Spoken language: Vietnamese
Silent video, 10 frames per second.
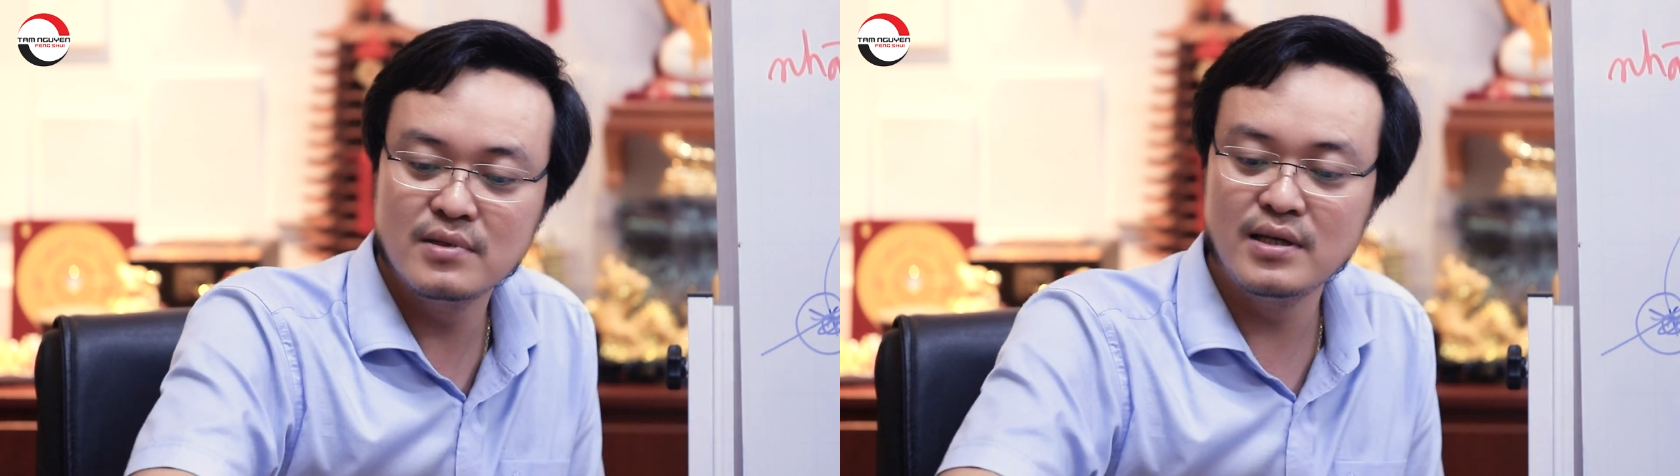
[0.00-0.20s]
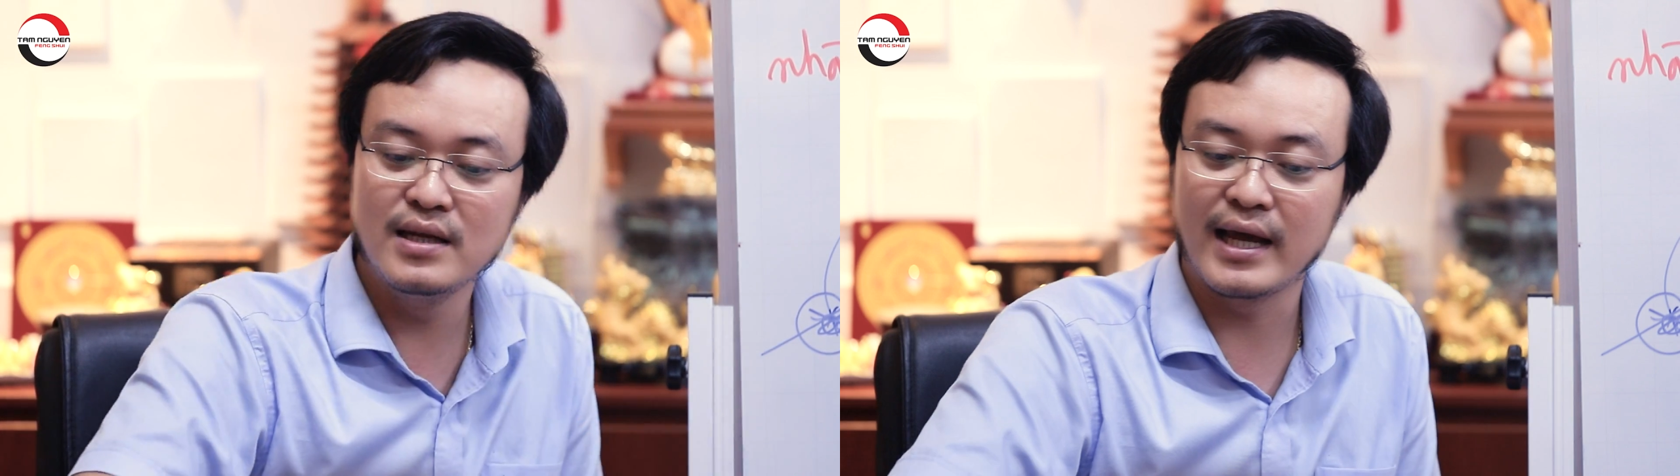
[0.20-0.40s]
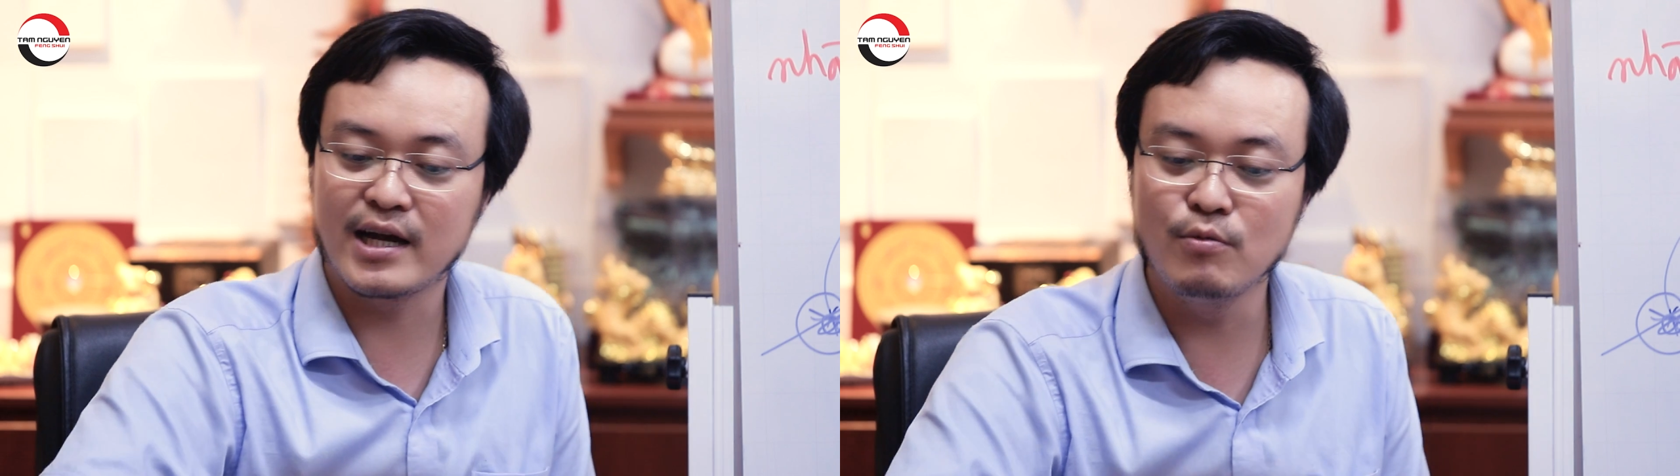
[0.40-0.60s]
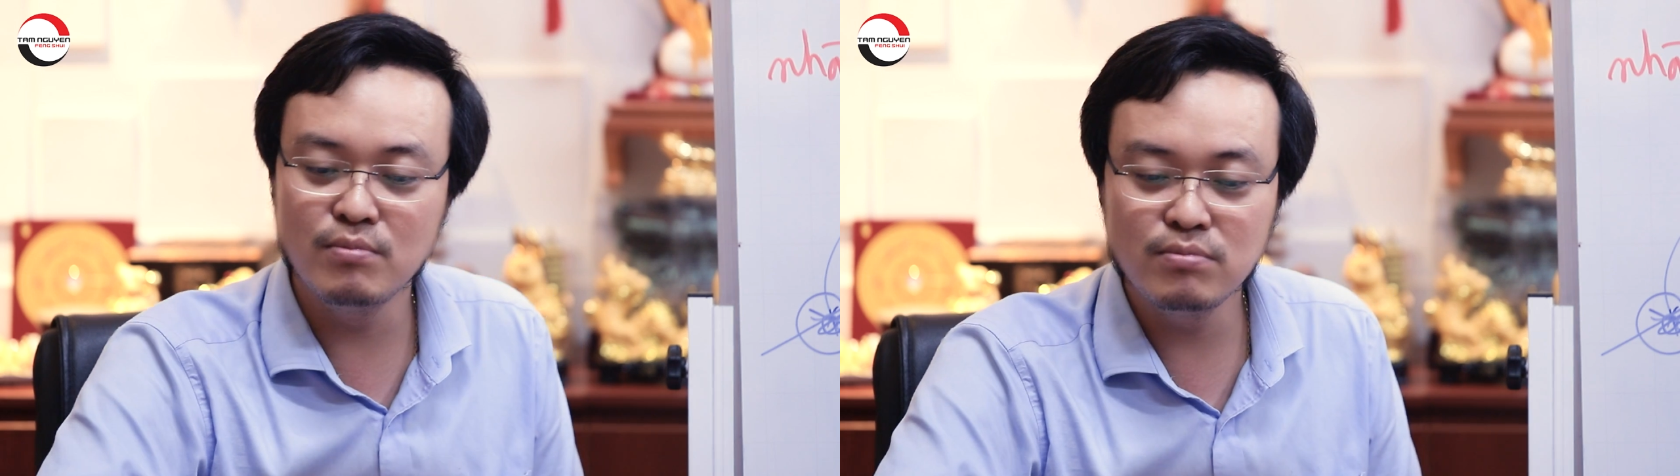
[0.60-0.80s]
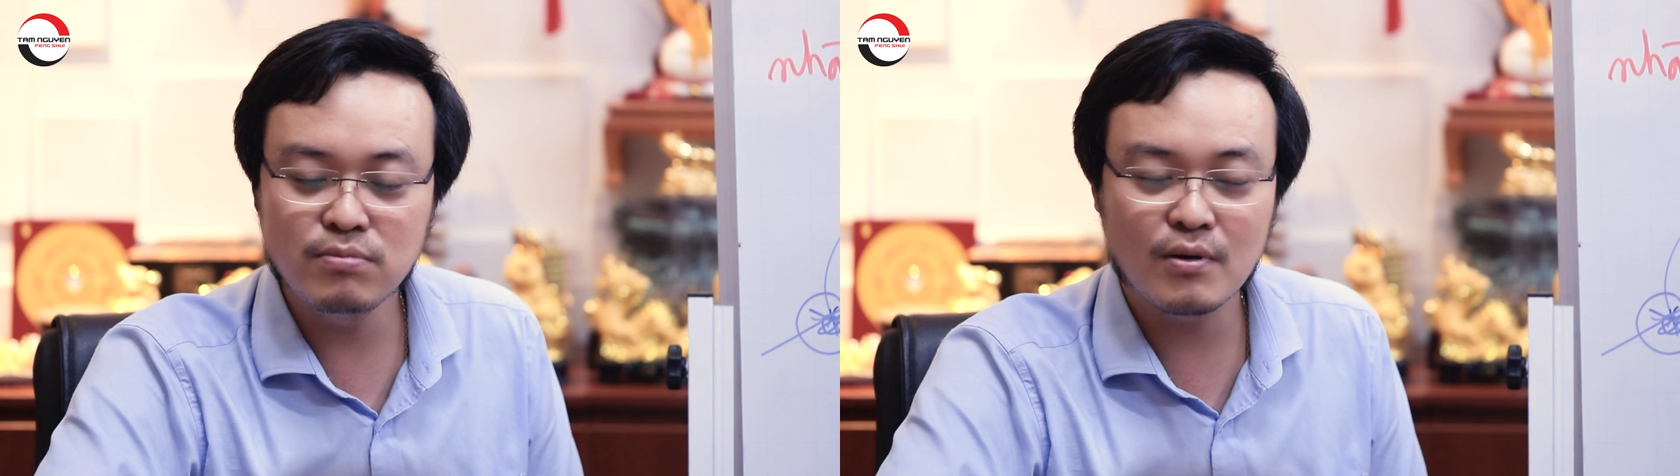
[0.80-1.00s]
thì lại
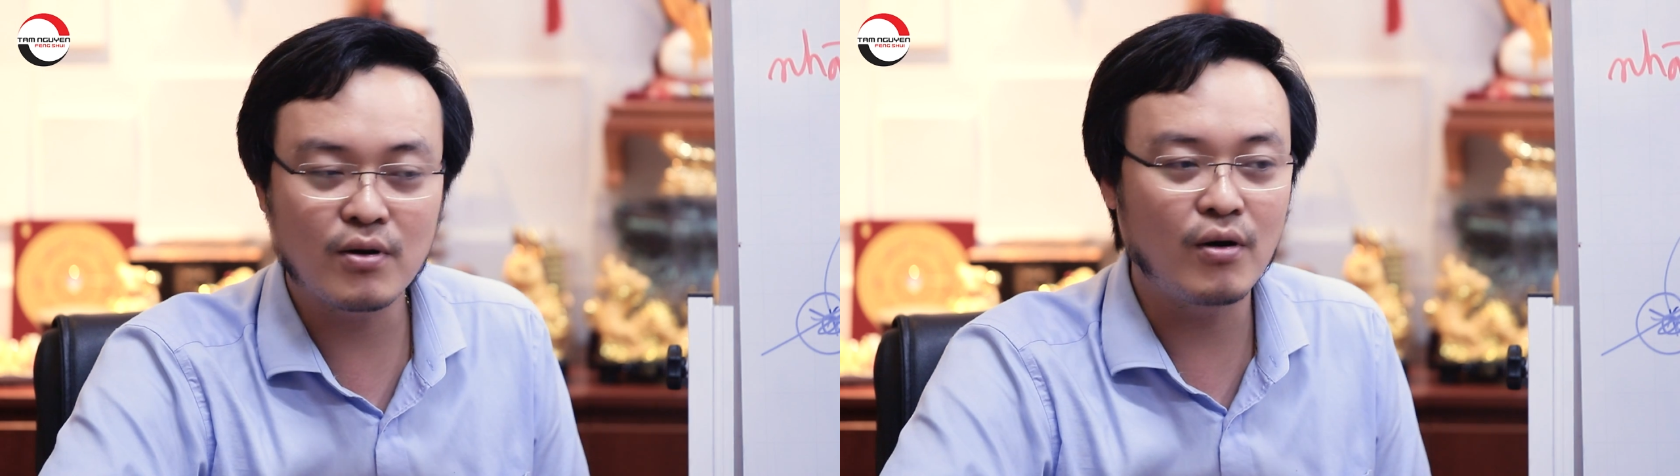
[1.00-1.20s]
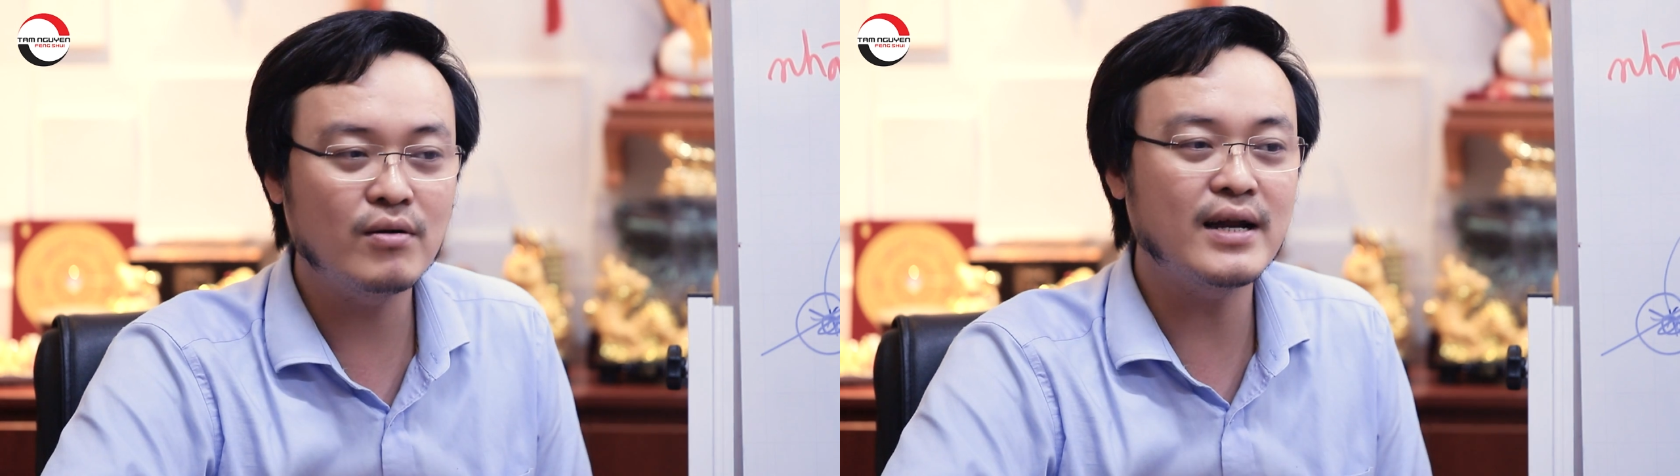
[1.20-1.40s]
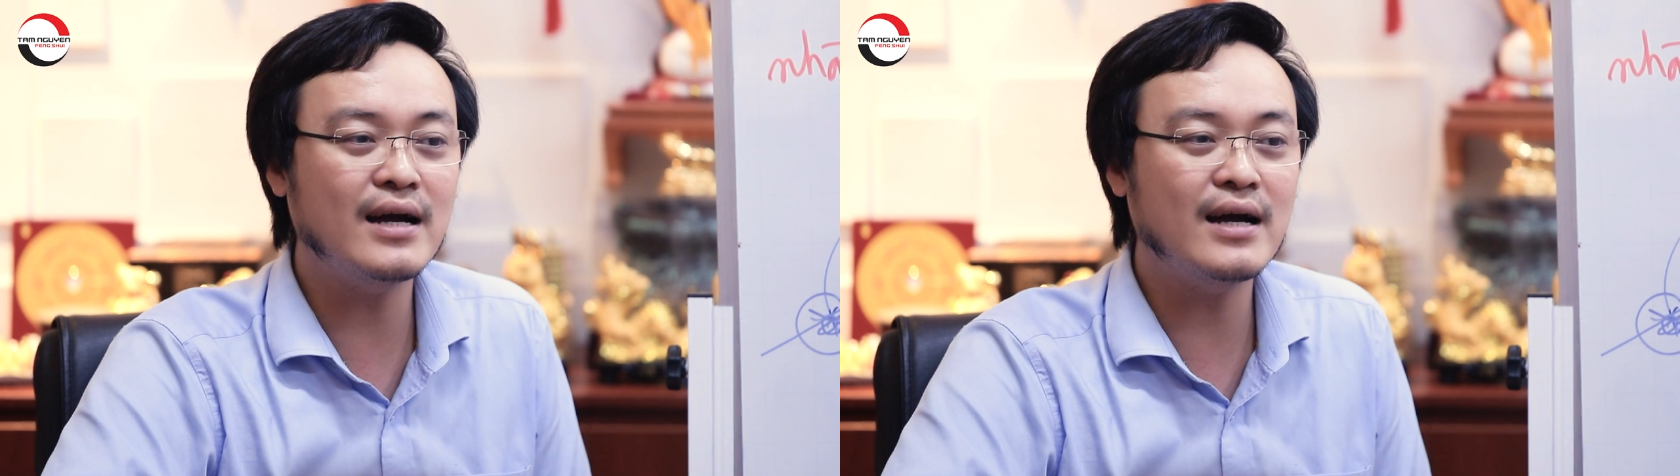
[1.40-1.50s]
không có